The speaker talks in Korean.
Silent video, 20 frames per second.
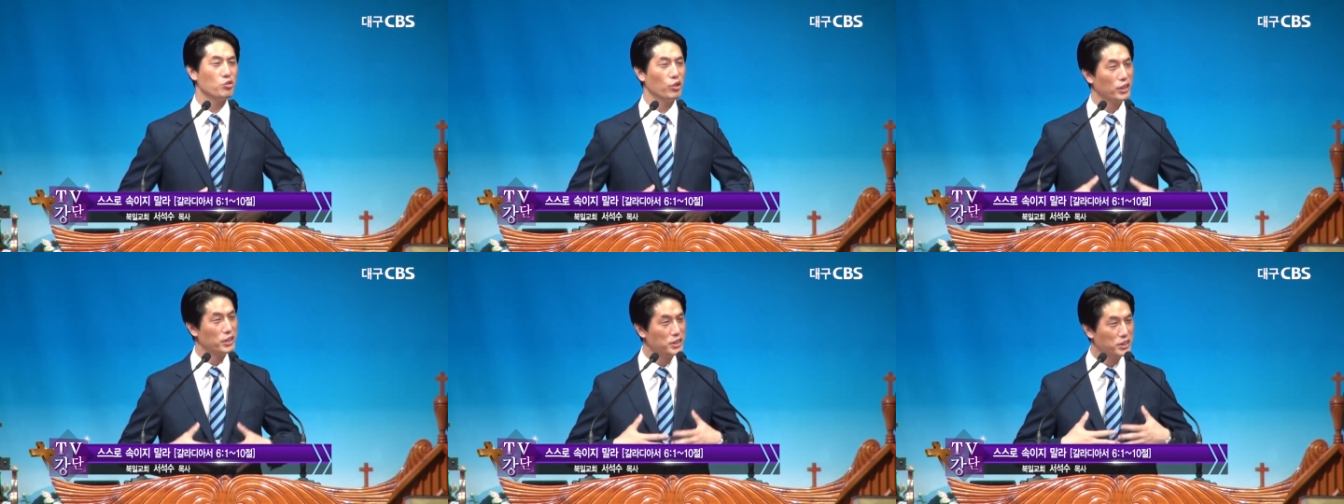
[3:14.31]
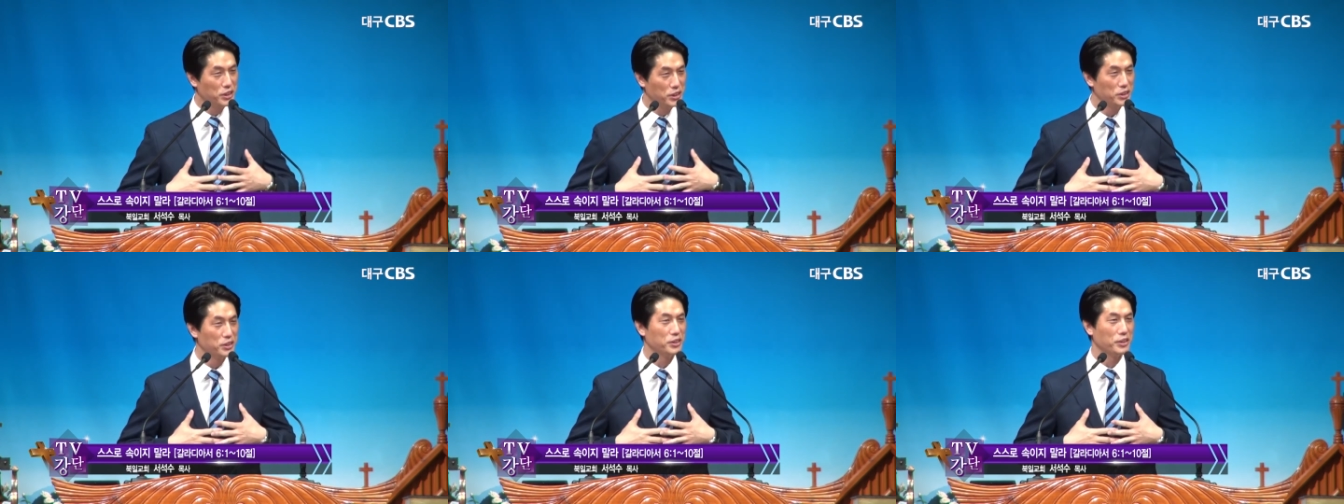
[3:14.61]
죄를
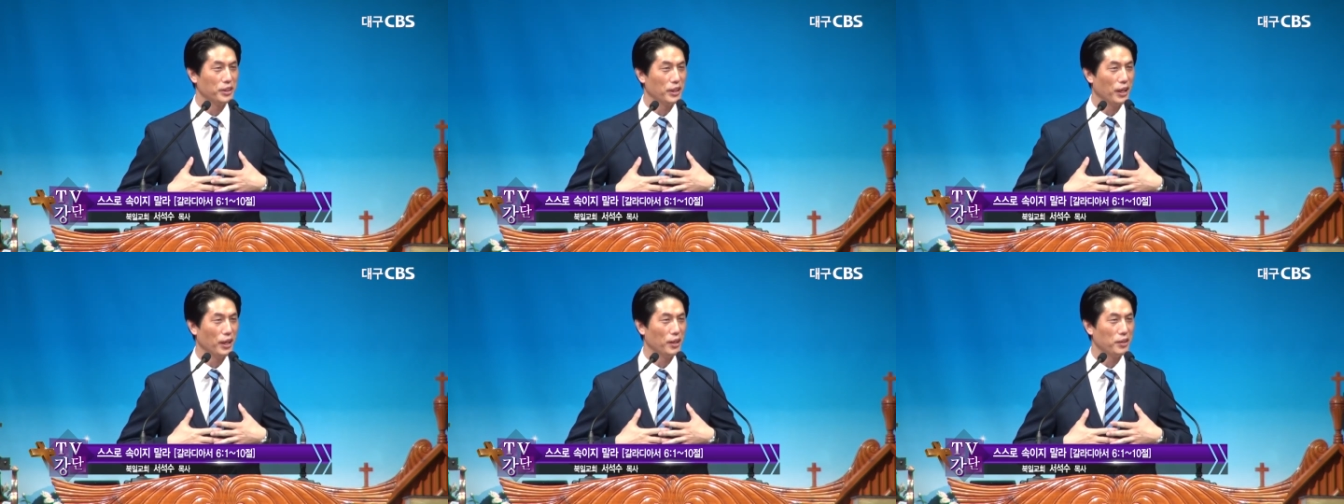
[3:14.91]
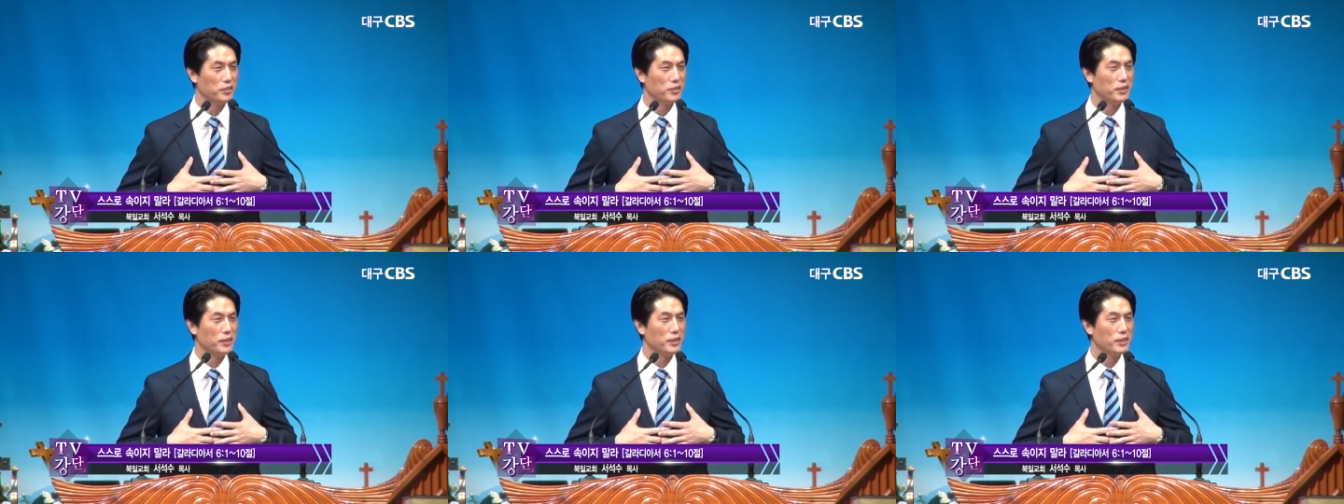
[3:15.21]
지은
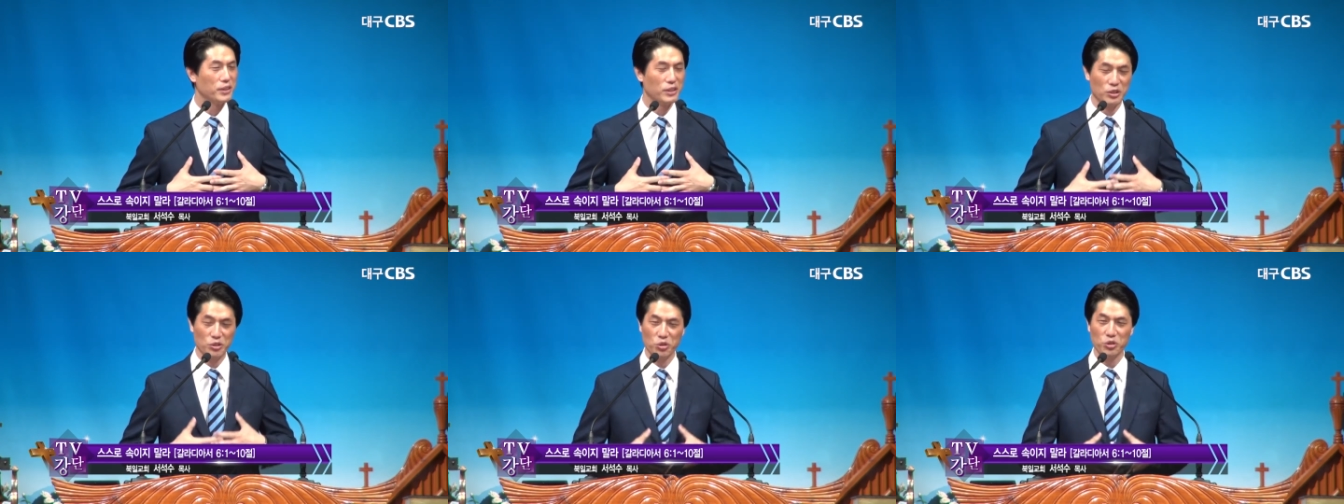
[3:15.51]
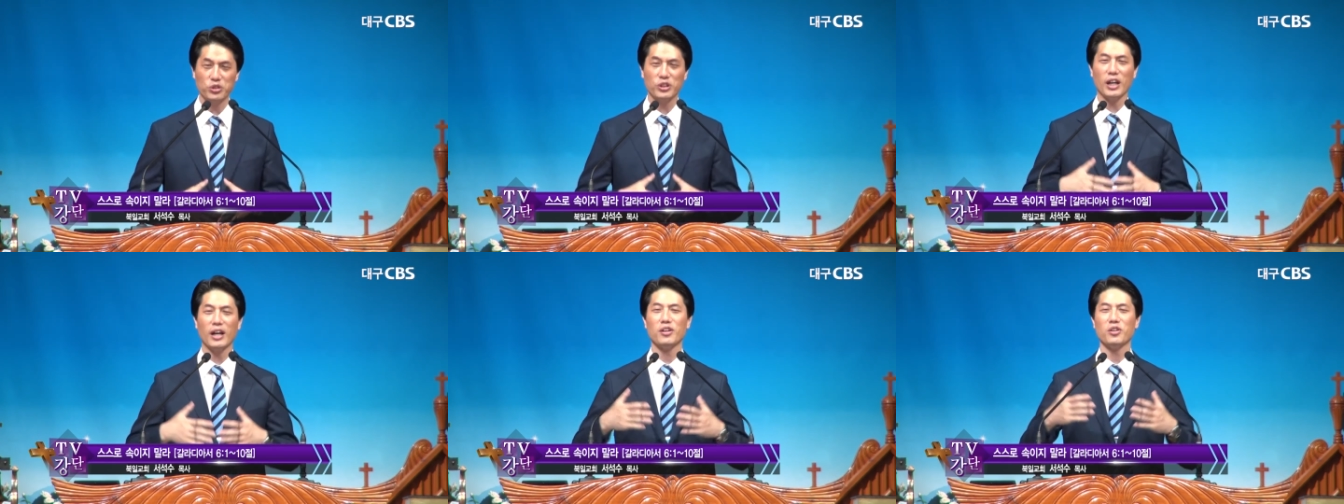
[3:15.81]
거예요.
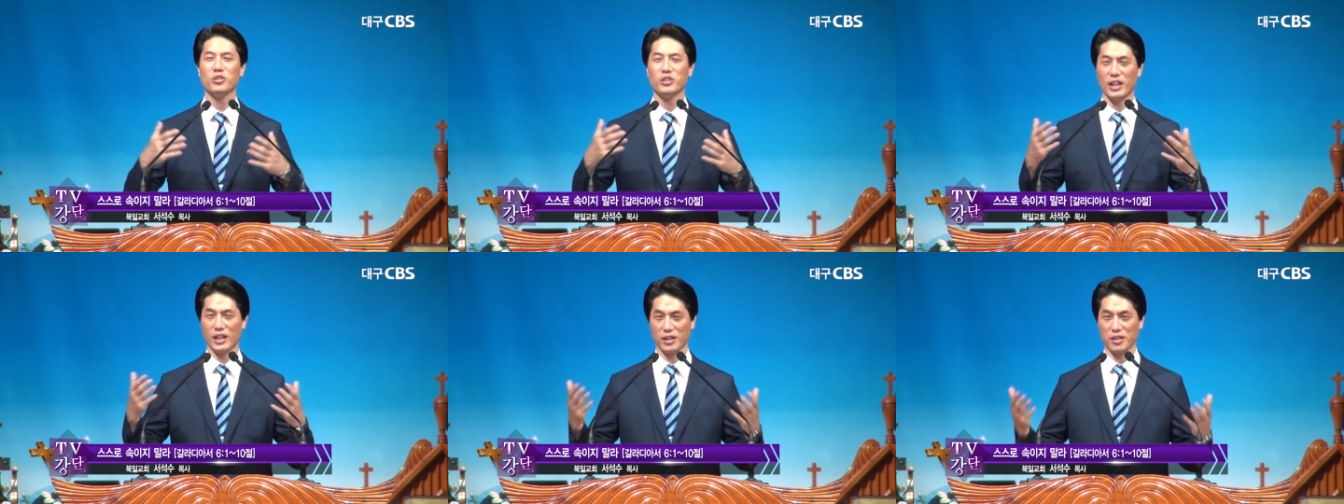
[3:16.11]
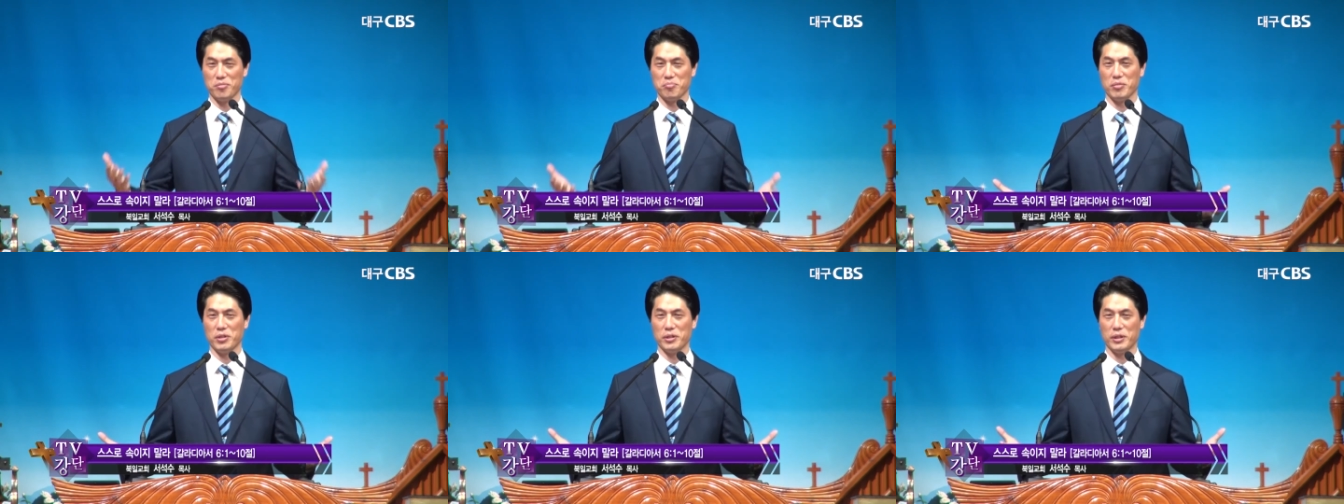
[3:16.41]
그리고 탄로난
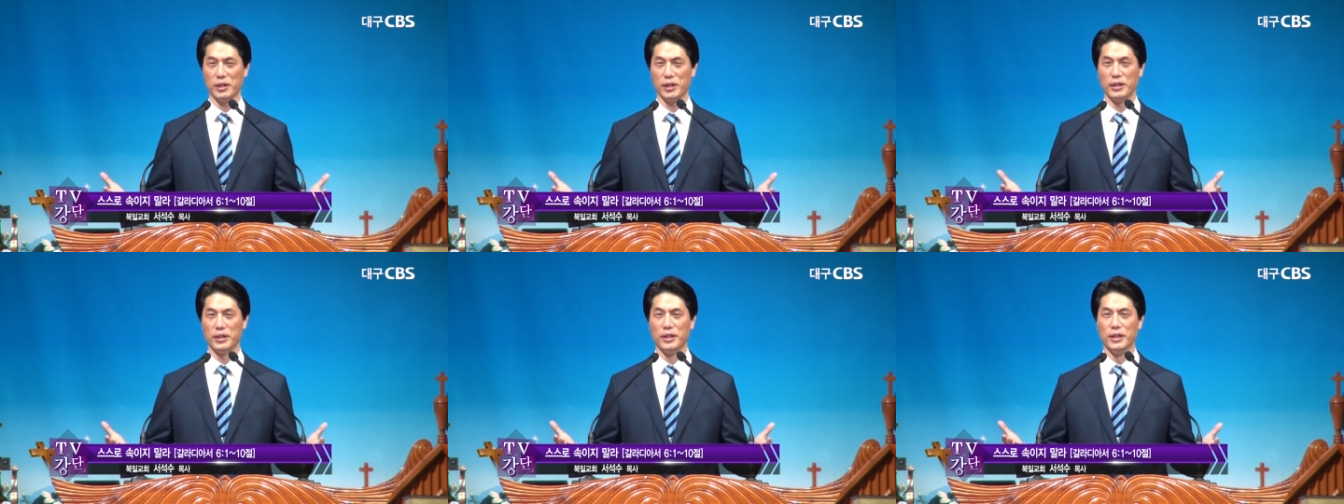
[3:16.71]
겁니다.